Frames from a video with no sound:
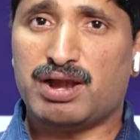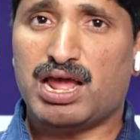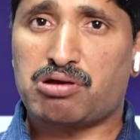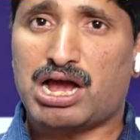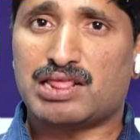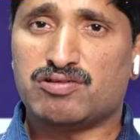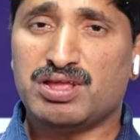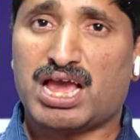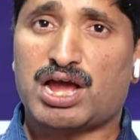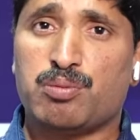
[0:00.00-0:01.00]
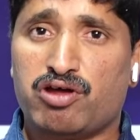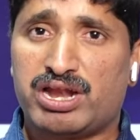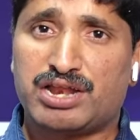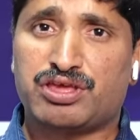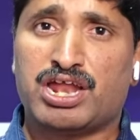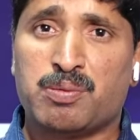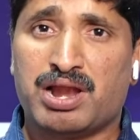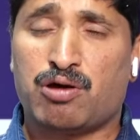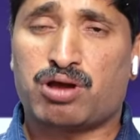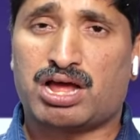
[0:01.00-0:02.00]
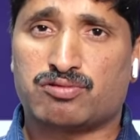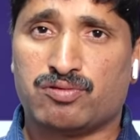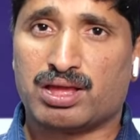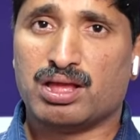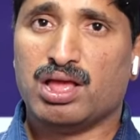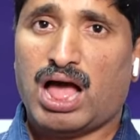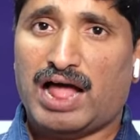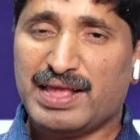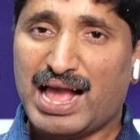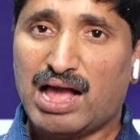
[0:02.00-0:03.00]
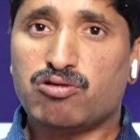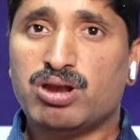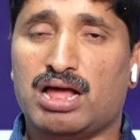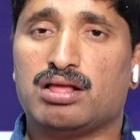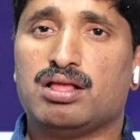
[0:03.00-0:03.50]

పడే అవకాశం ఉంది జగన్మోహన్ రెడ్డి గారు జైలుకి పడే అవకాశం ఉంది అది కాకుండా